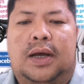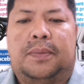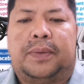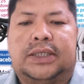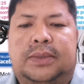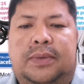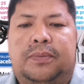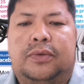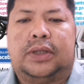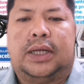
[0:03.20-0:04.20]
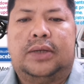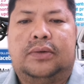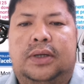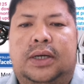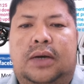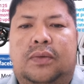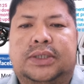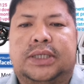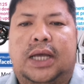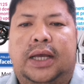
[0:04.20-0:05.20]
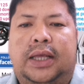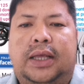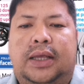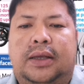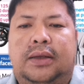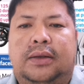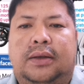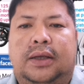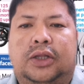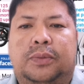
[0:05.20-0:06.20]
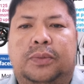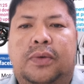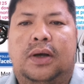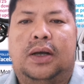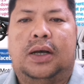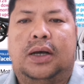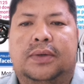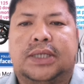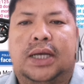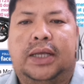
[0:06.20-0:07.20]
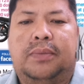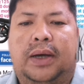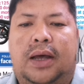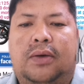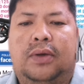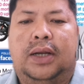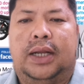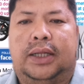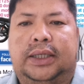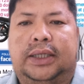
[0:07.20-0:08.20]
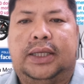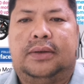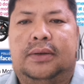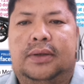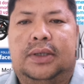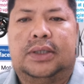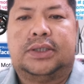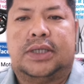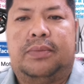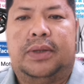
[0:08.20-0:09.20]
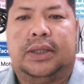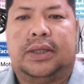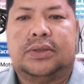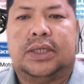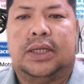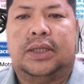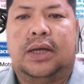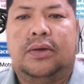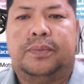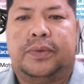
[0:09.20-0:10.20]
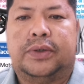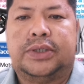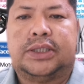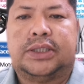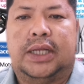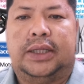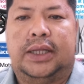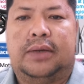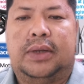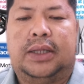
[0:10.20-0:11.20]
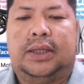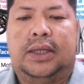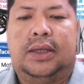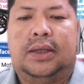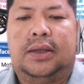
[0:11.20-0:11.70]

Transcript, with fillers: Mga press naman po tayo ng Kawasaki. Ito po ang Kawasaki Barako Electric. 7,000 ang down, 4,690 monthly.